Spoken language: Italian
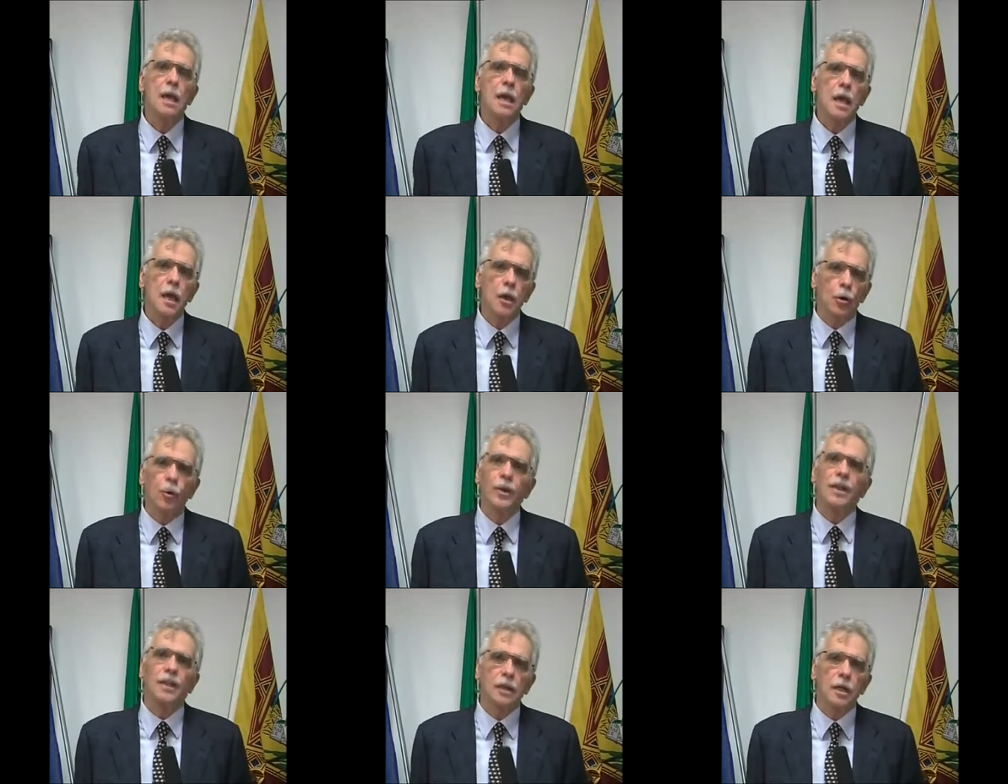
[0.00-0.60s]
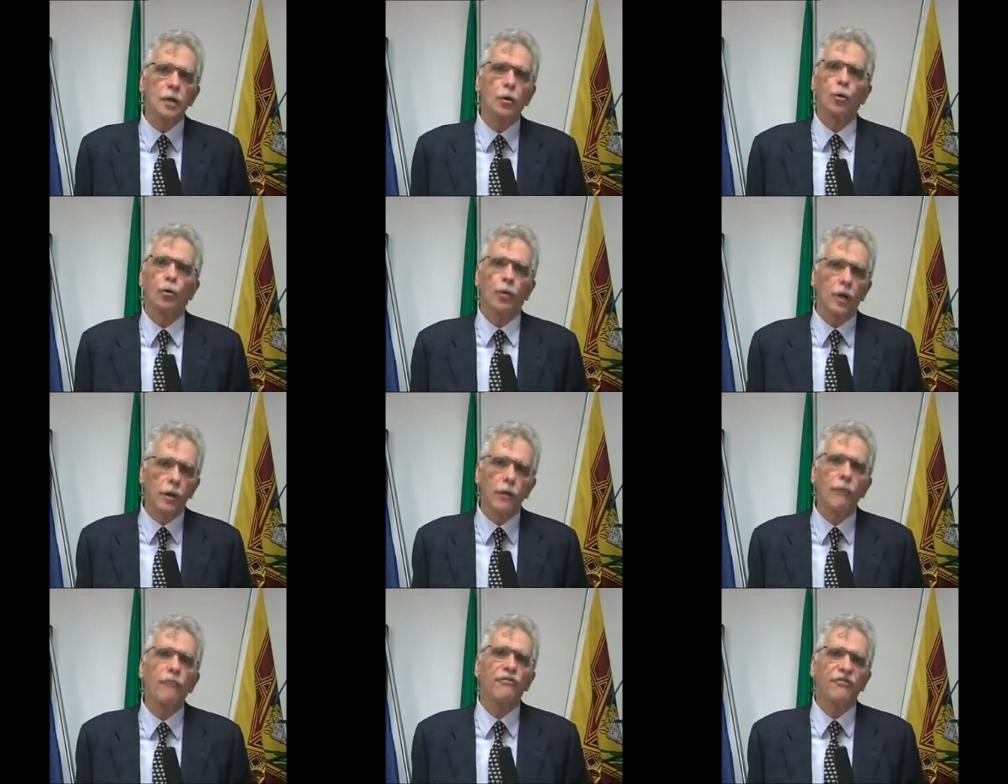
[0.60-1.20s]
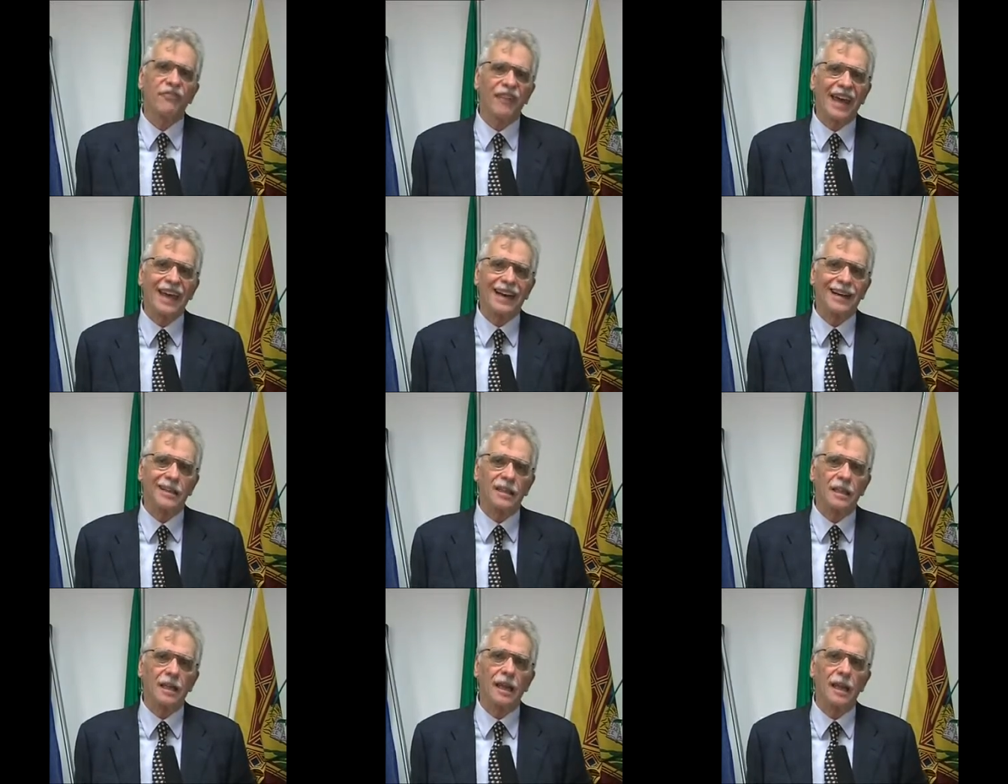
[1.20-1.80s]
e quindi con le
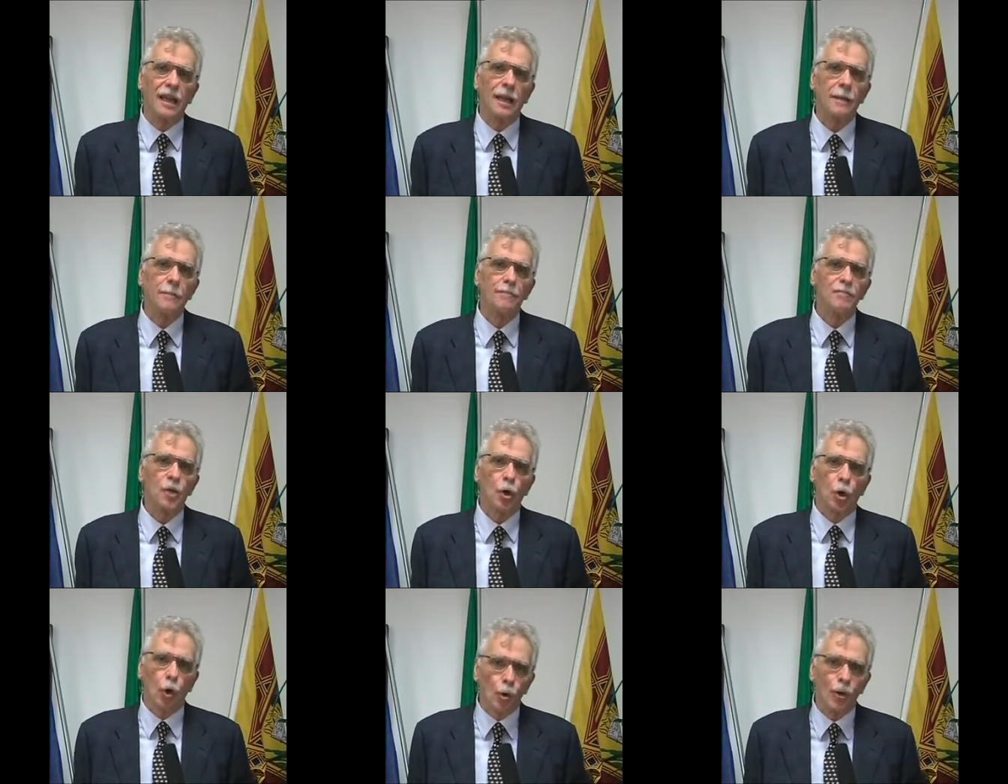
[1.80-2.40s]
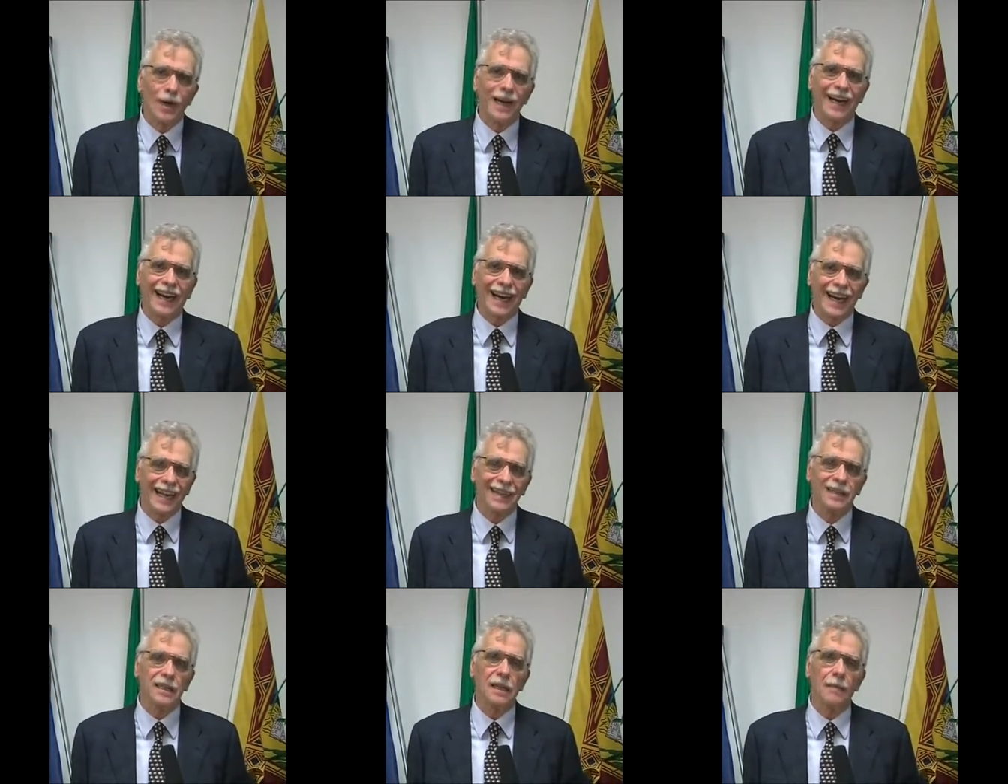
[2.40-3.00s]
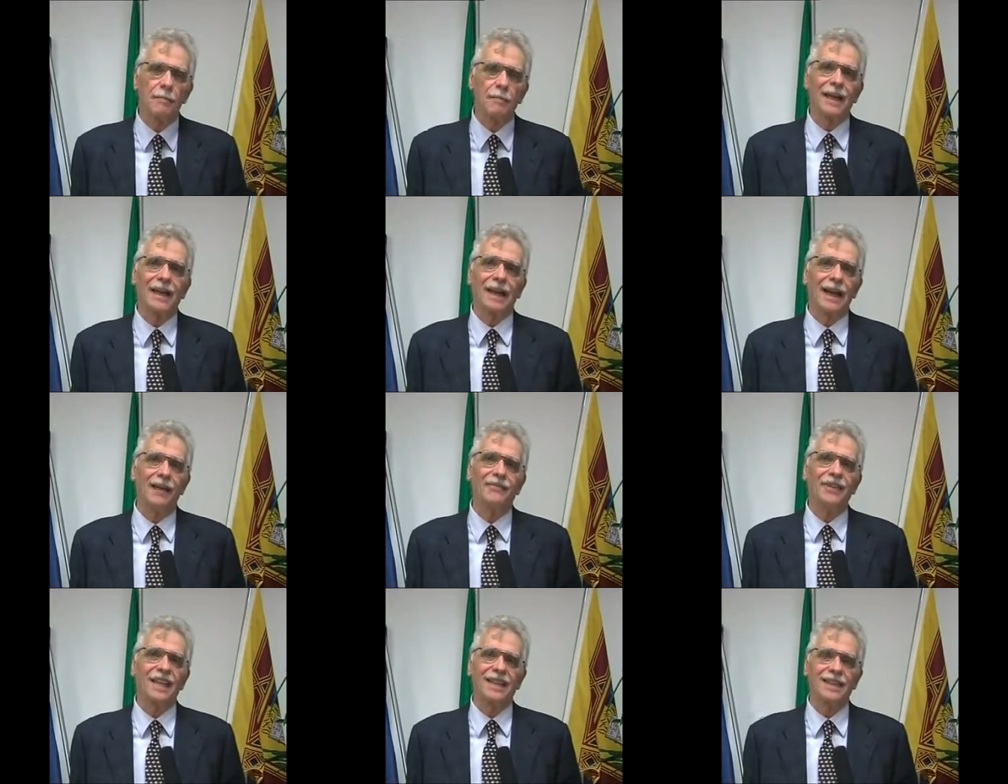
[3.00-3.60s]
offerte concrete per
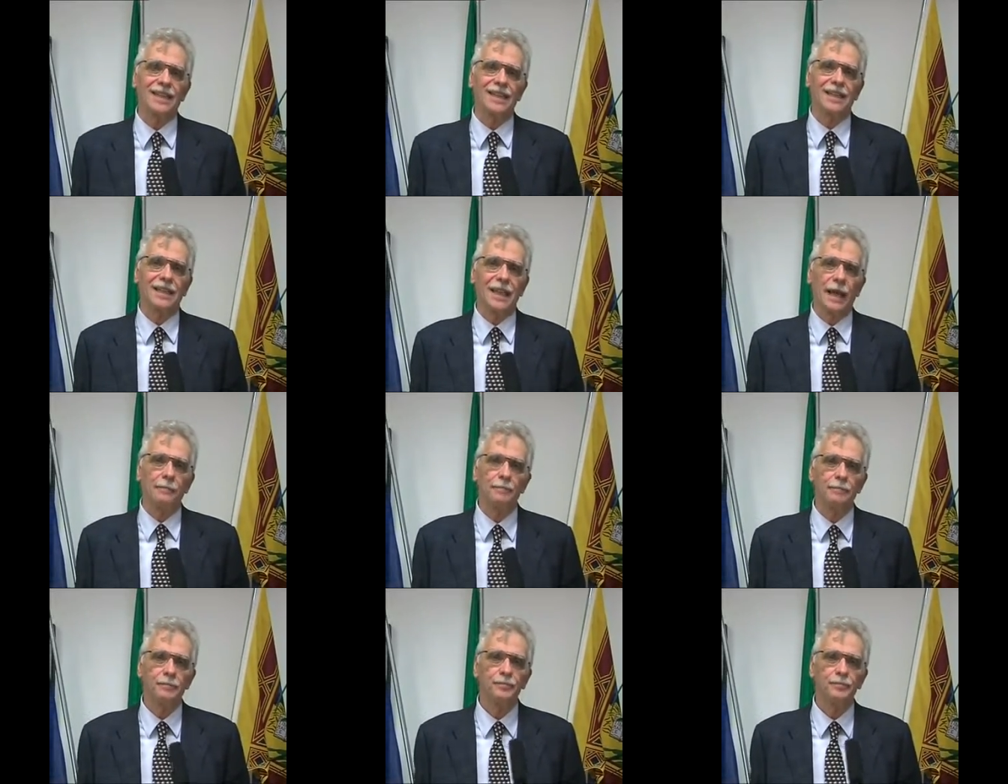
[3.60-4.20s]
la vendita.